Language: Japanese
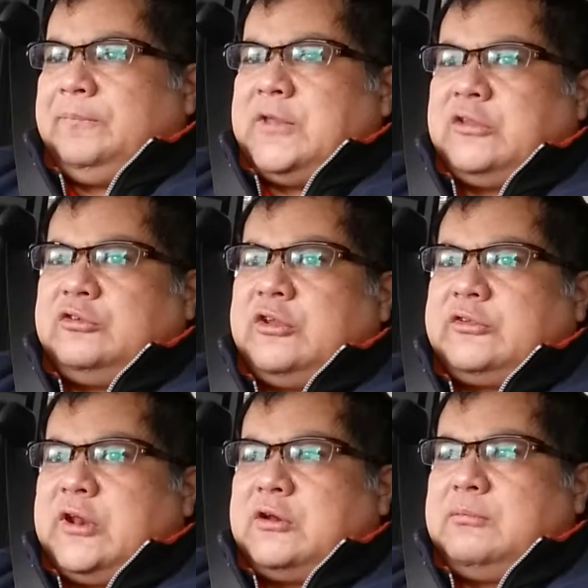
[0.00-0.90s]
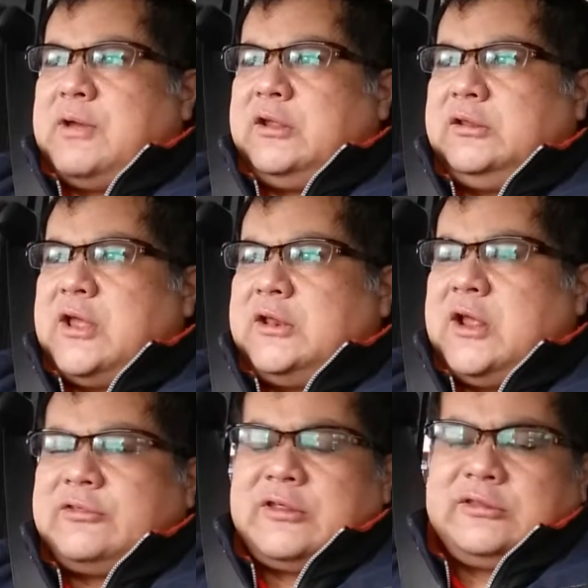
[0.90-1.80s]
なんていうんですかね、あの、バインダー
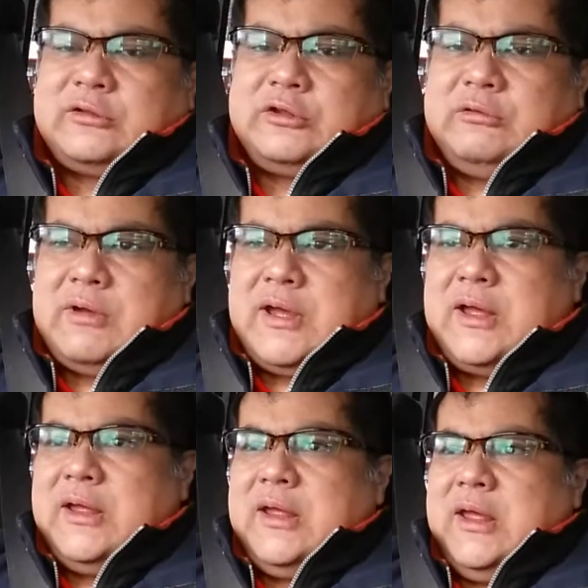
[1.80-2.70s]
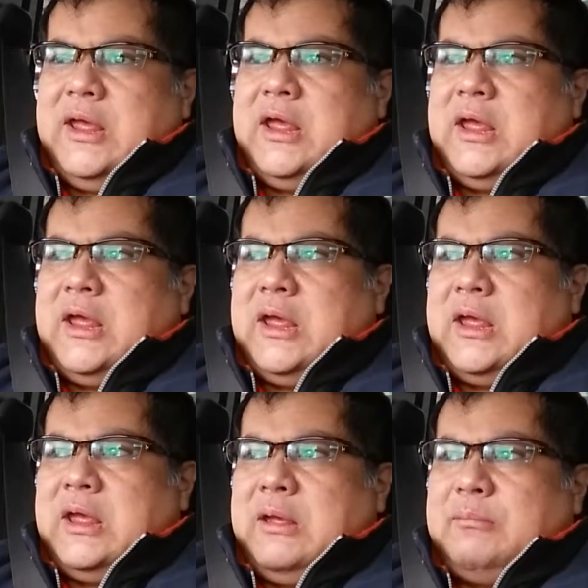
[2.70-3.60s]
に挟んだ時は、
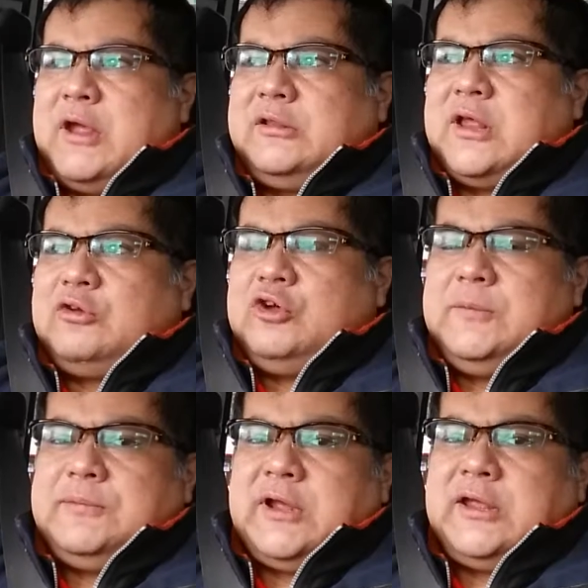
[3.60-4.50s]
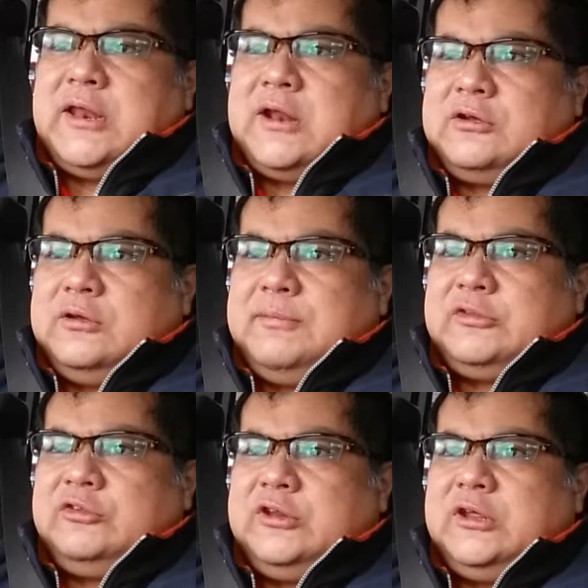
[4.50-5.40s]
えー、バインダーのクリップだけではなく、
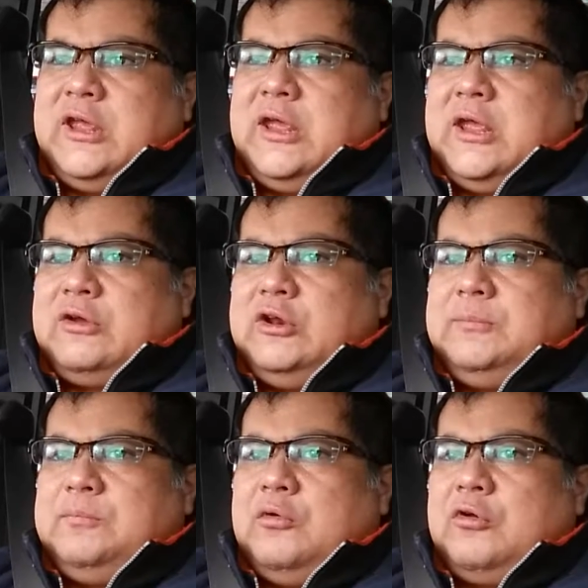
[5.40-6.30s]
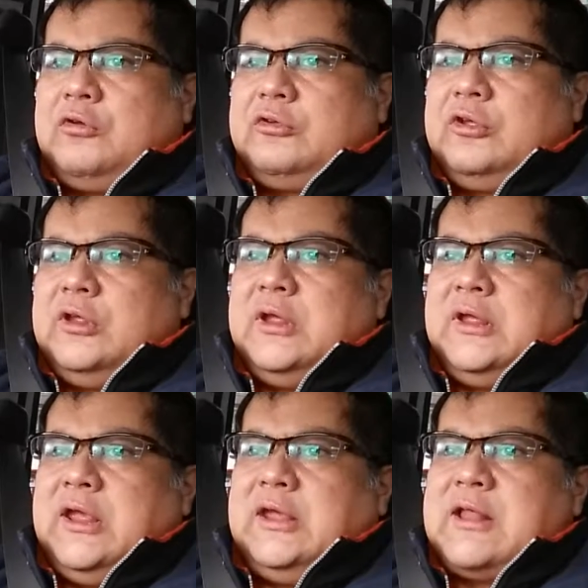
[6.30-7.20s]
別に、えー、クリップを、
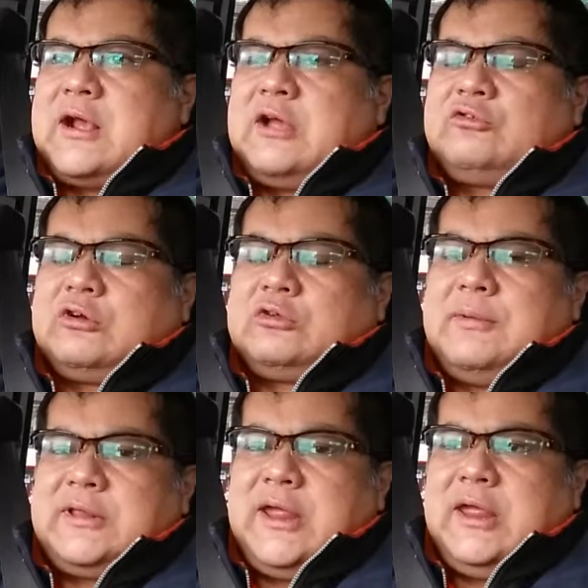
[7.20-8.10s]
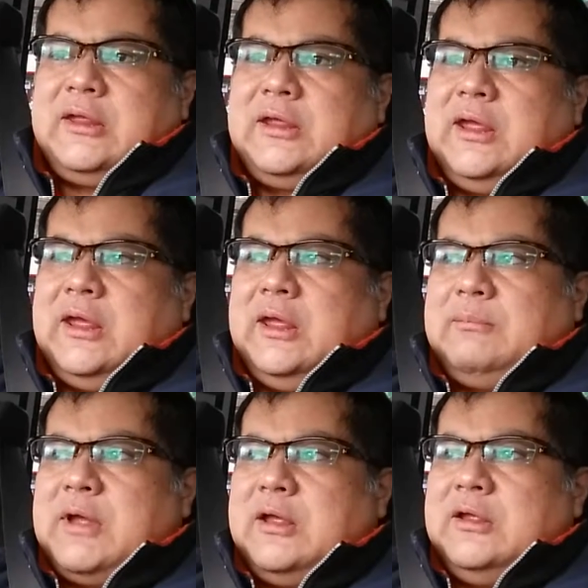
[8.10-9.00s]
えー、何箇所か止めて、えー、
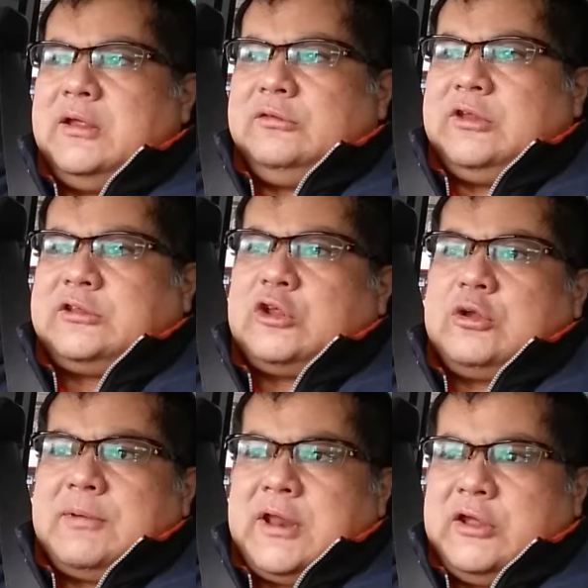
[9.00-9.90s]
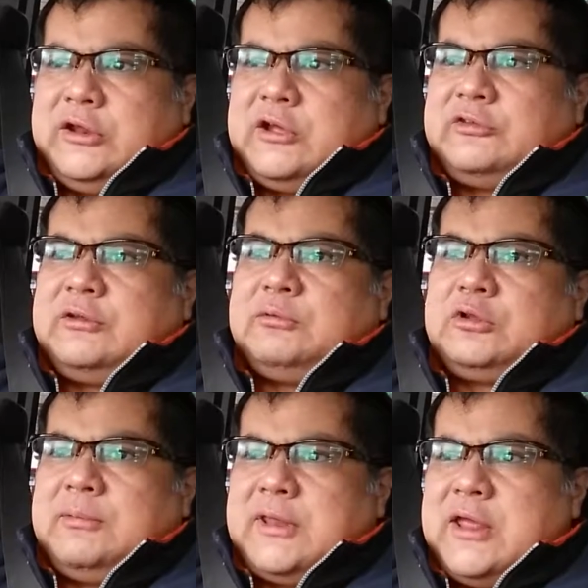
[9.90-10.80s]
まあ、絶対飛ばないように、風でも
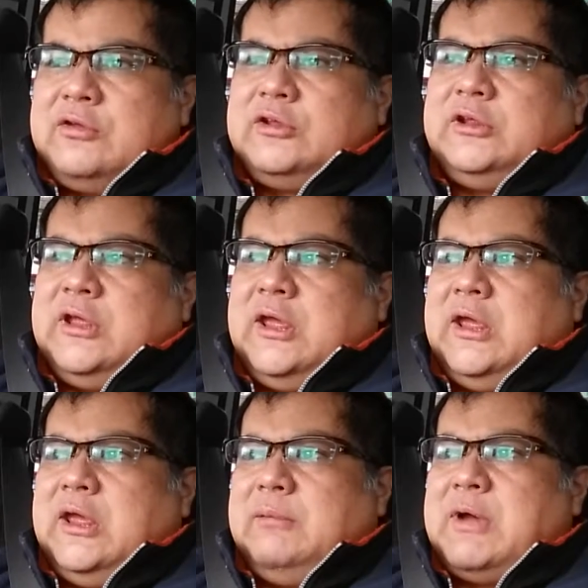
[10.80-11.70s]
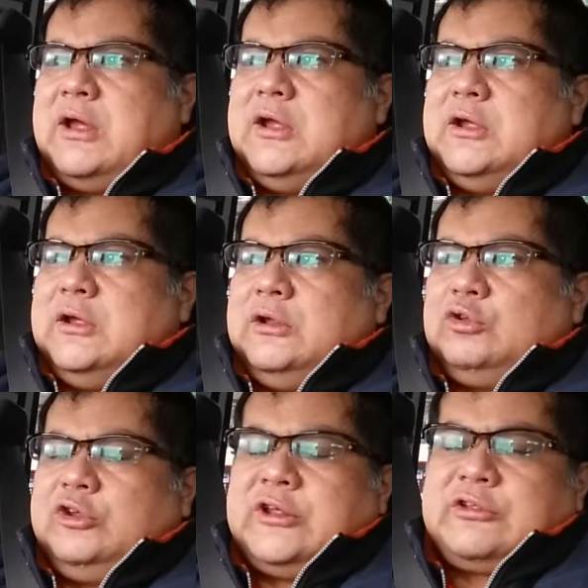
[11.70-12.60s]
飛ばないように、えー、まあ、
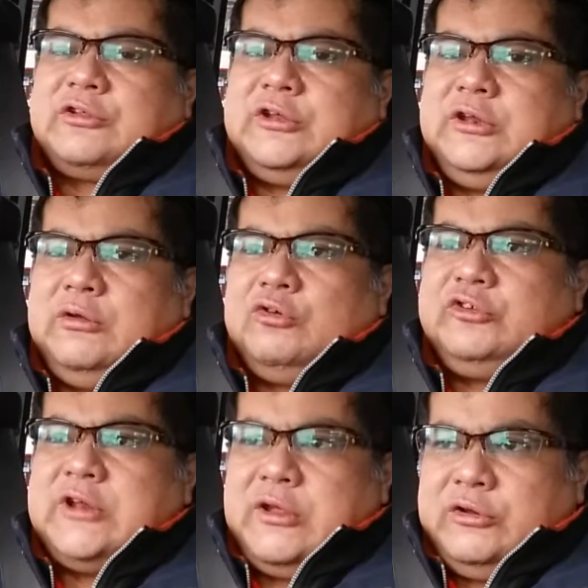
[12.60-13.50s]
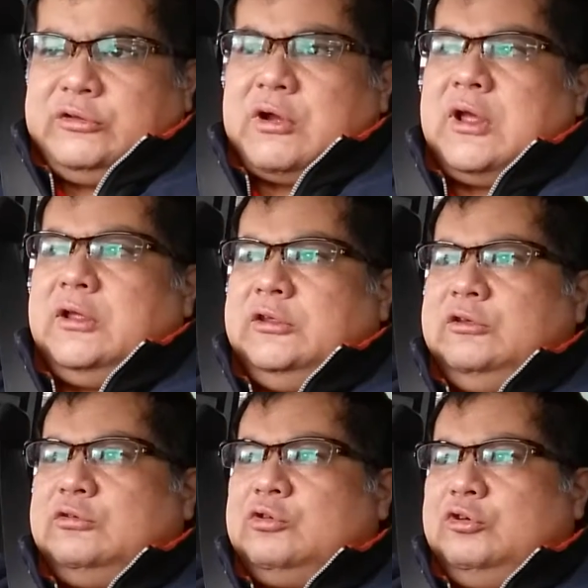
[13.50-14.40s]
取り出した時に落ちないようにとか、い
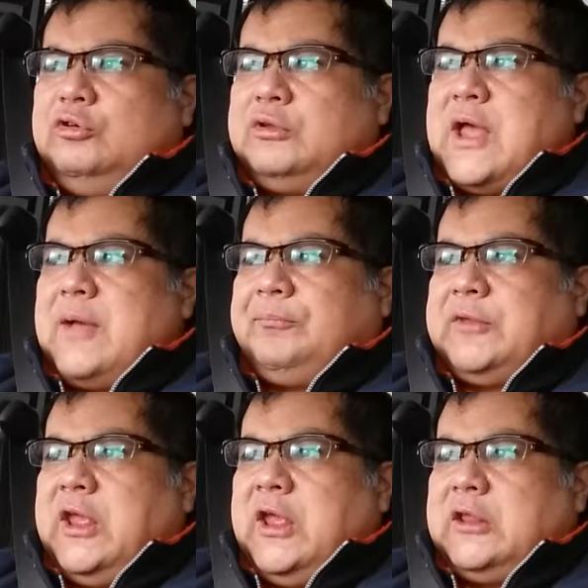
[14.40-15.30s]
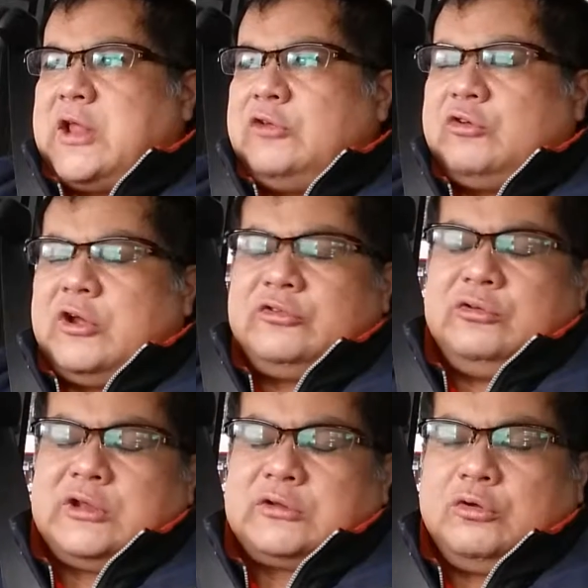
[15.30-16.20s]
う、そういうような、えー、対処が必
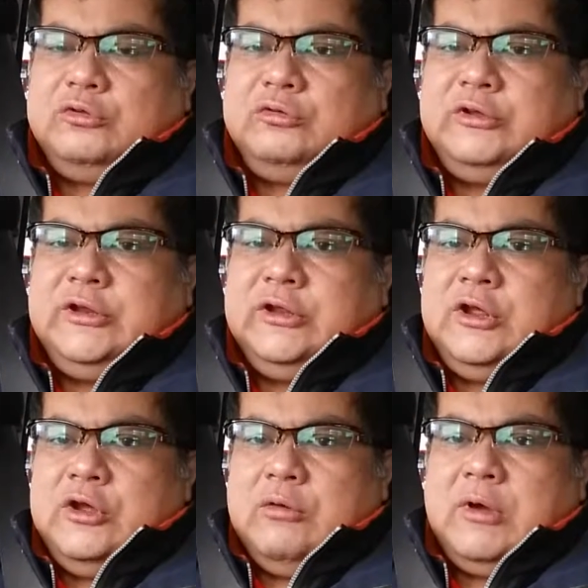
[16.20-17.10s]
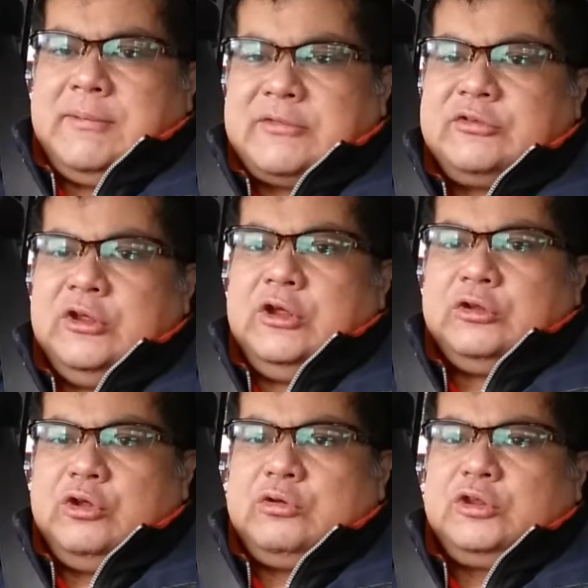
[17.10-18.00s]
要だというふうに思います。
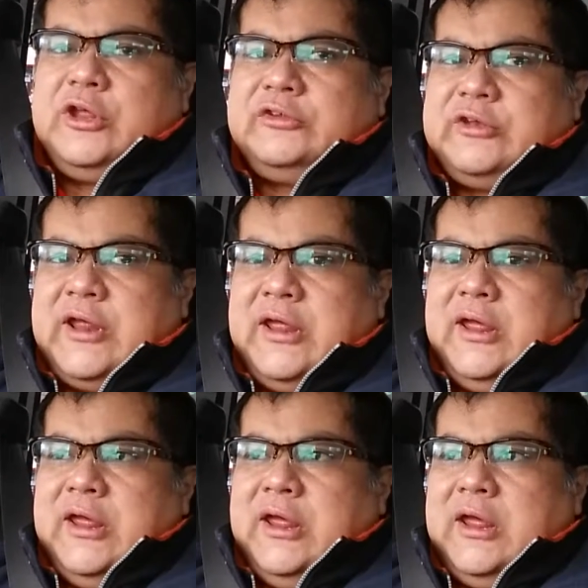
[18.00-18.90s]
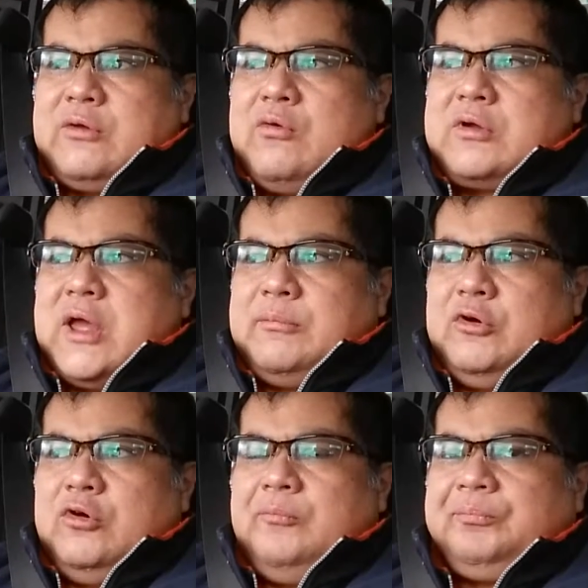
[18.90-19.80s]
ということでですね、えー、今回
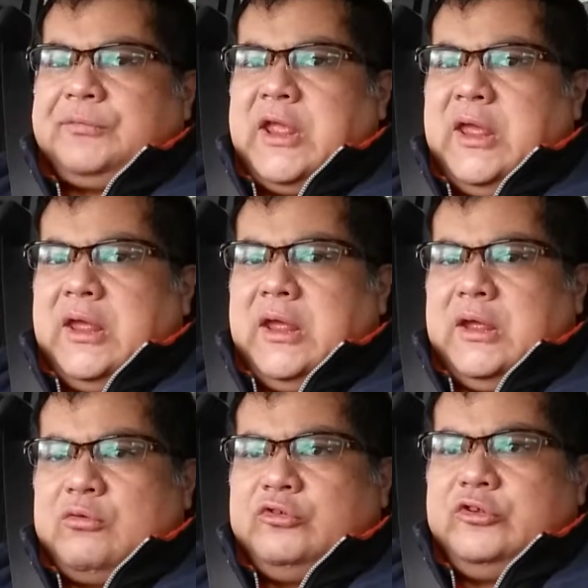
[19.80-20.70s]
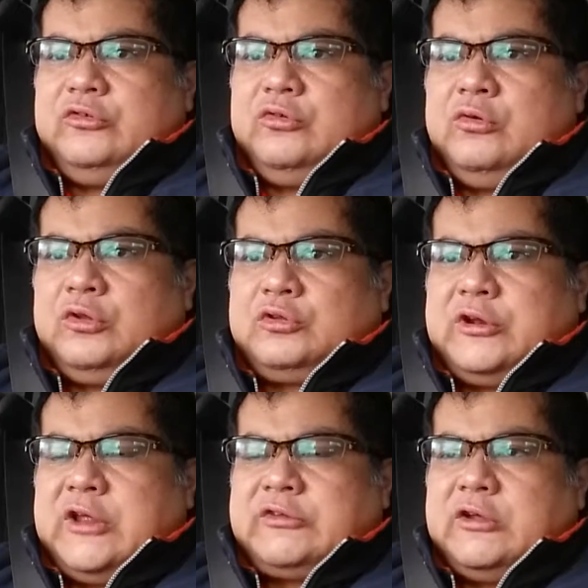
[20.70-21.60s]
も、えー、個人情報の
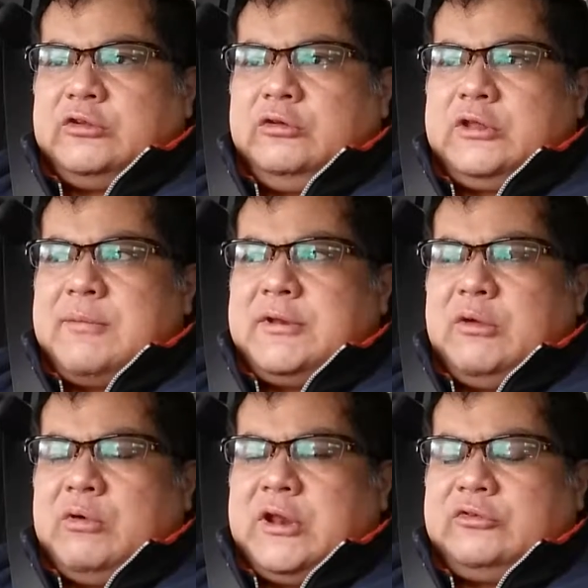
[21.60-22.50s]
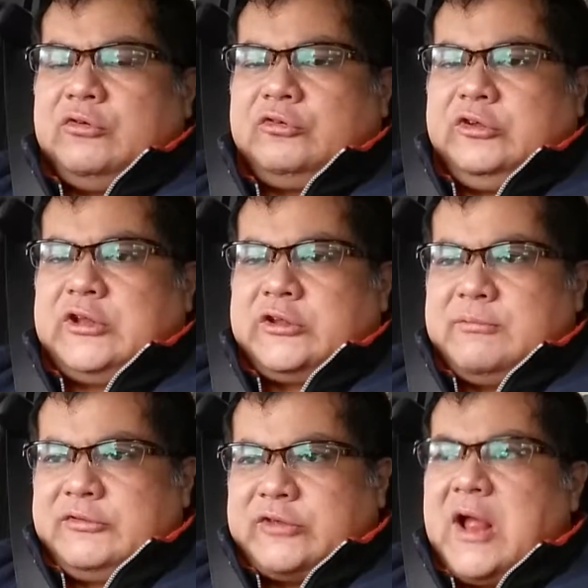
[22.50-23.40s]
取り扱いというテーマでお話をいたし
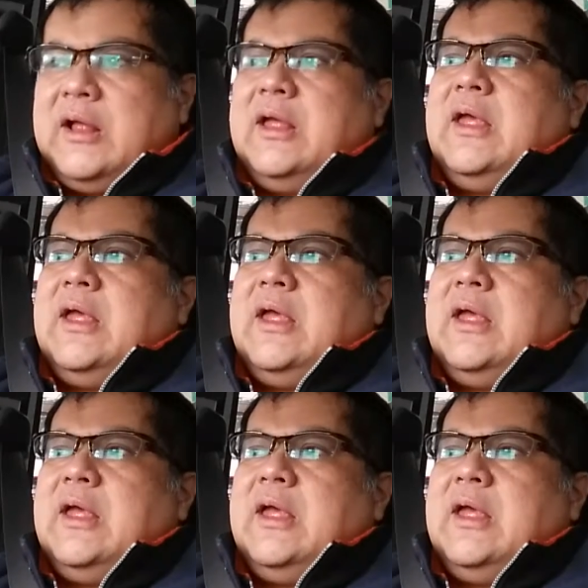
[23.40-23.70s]
ました。